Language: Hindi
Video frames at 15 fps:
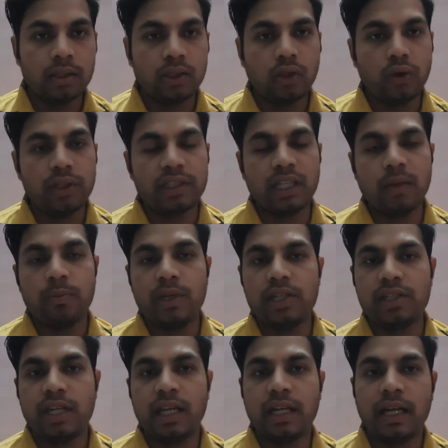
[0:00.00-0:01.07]
तो इसके
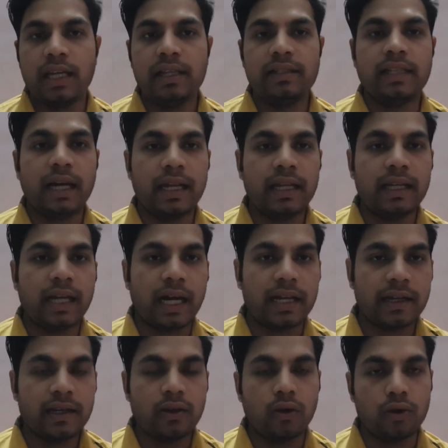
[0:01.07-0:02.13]
पीछे कई सारे
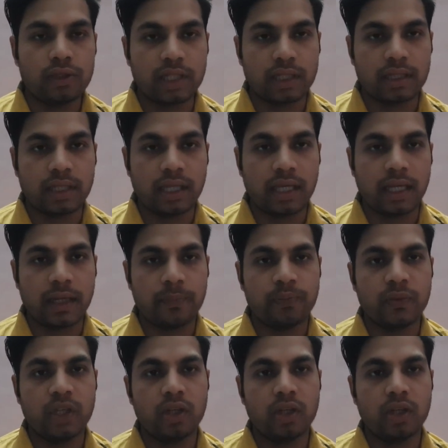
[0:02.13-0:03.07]
कारण हो सकते हैं